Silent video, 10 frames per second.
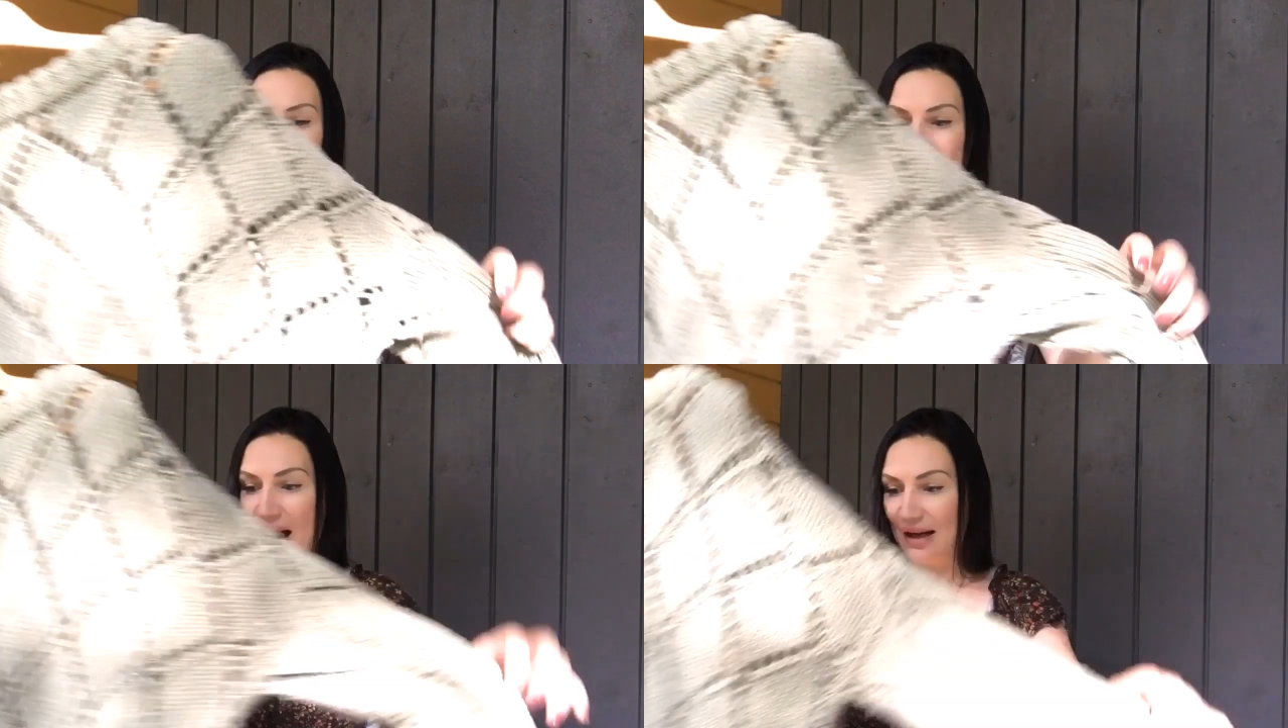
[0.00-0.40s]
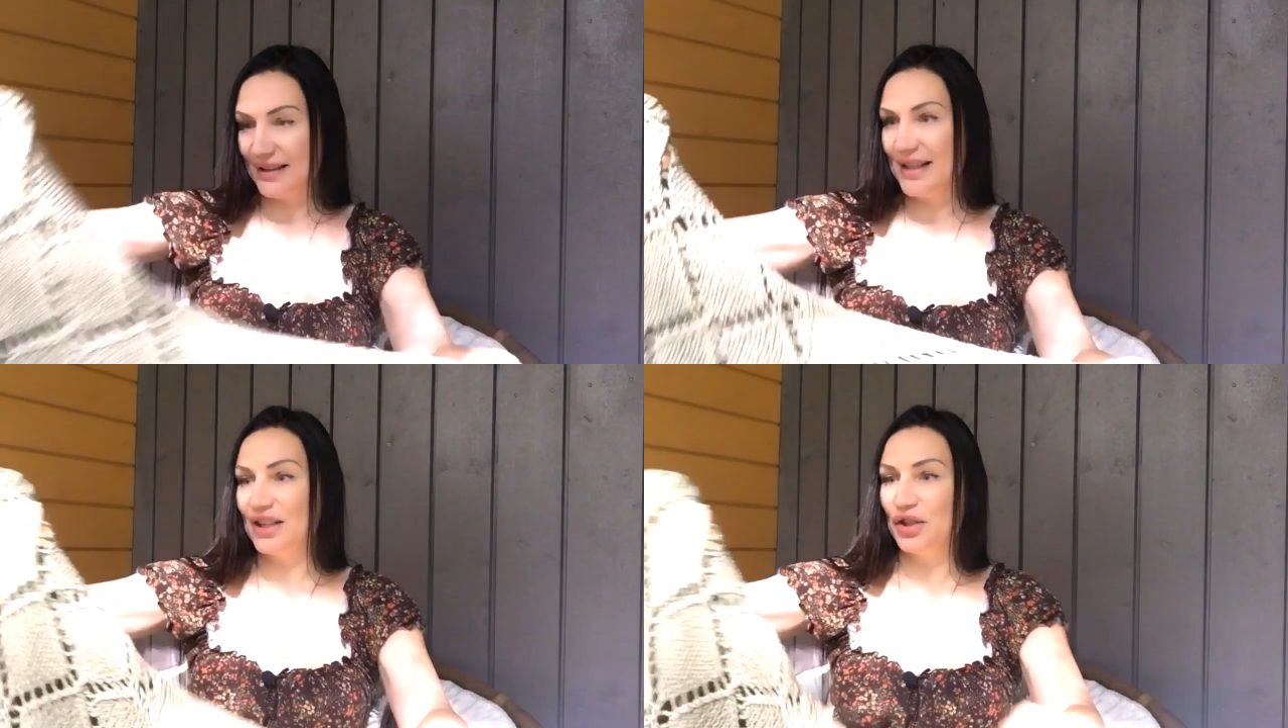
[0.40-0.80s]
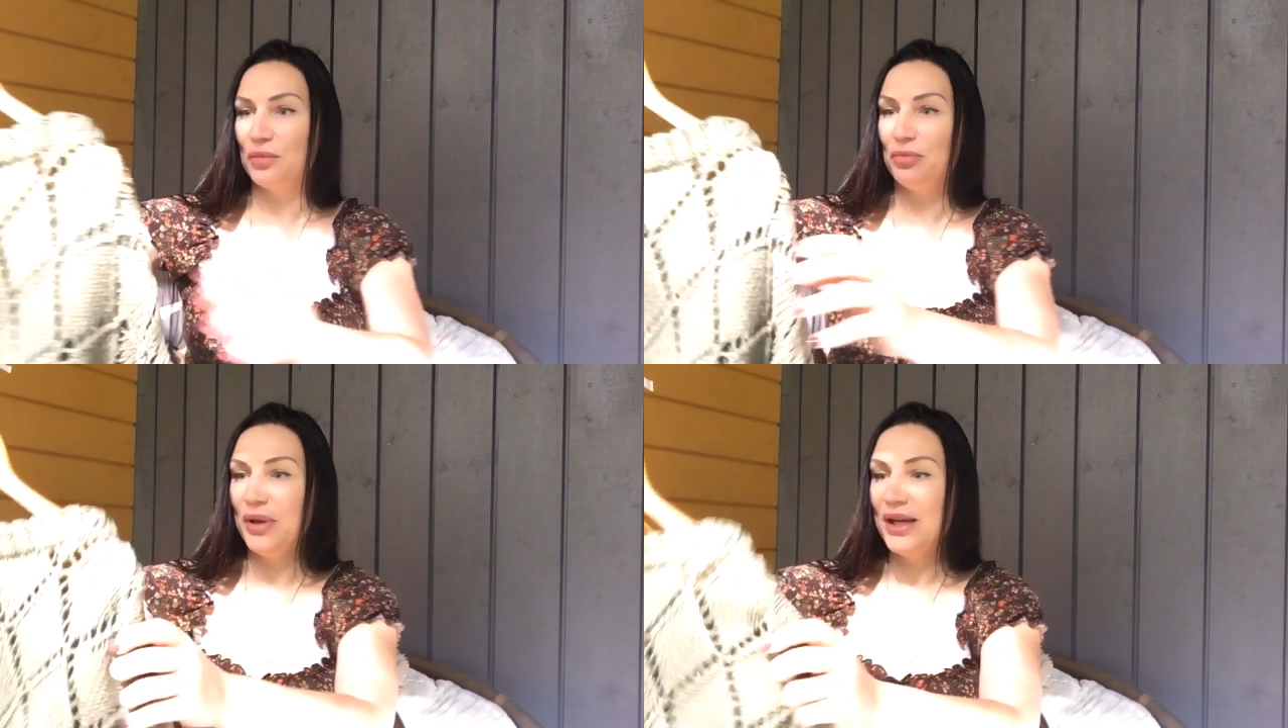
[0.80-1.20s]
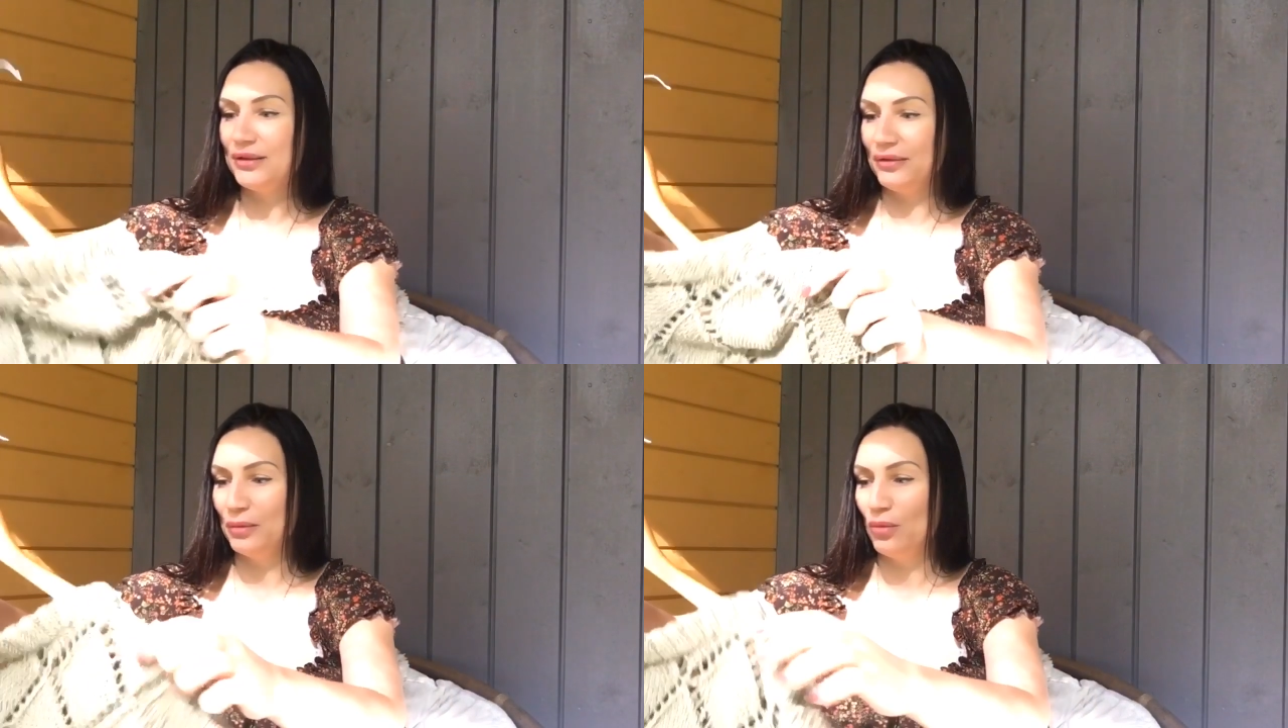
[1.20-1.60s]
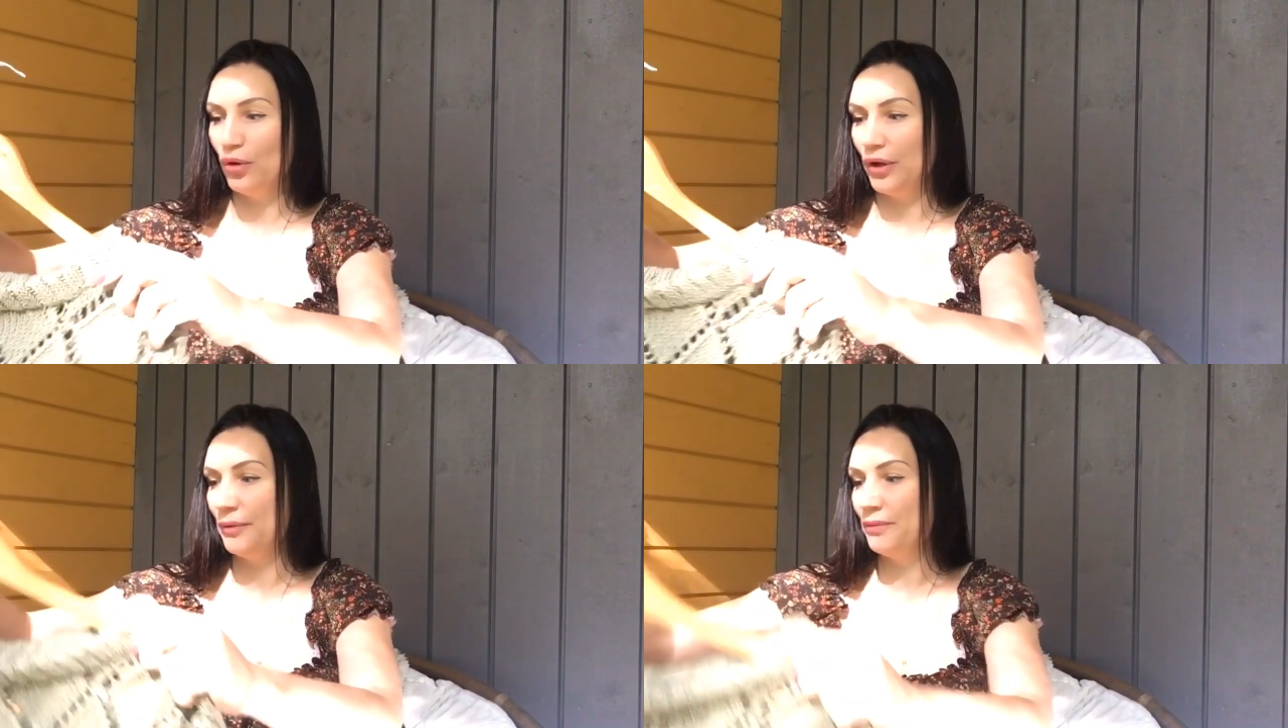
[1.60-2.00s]
Так, значит, первый
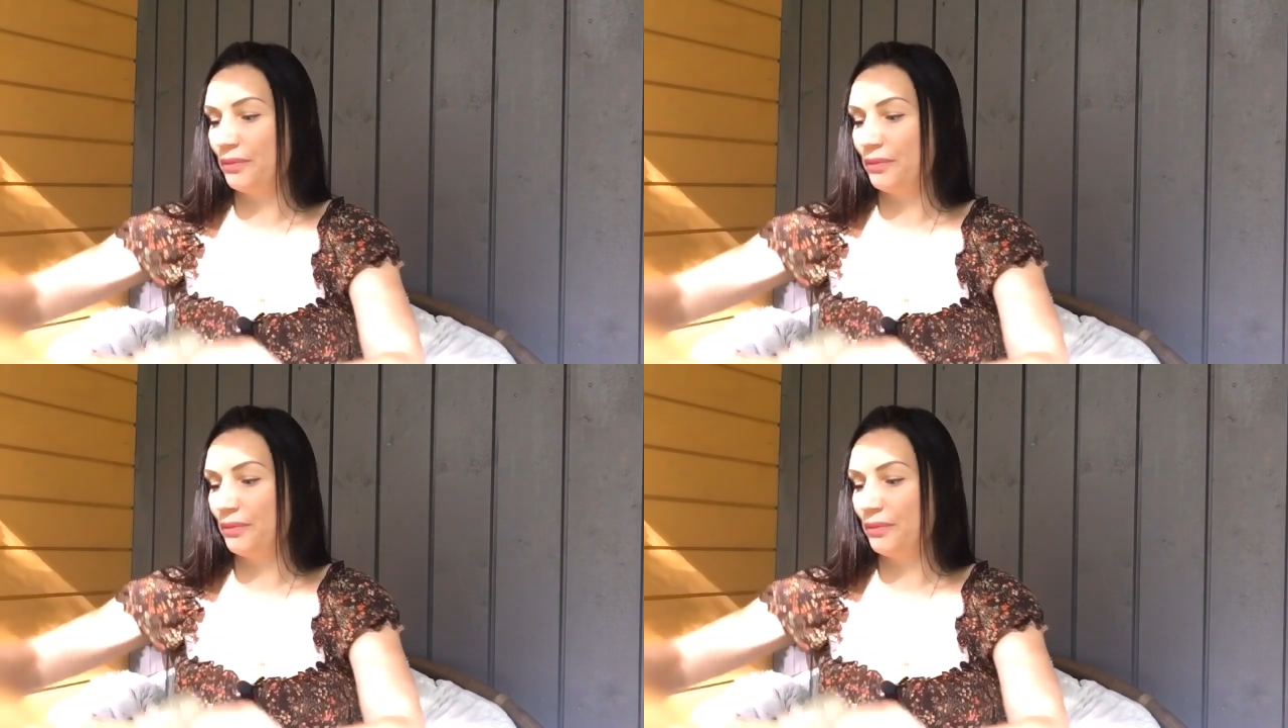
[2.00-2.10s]
мой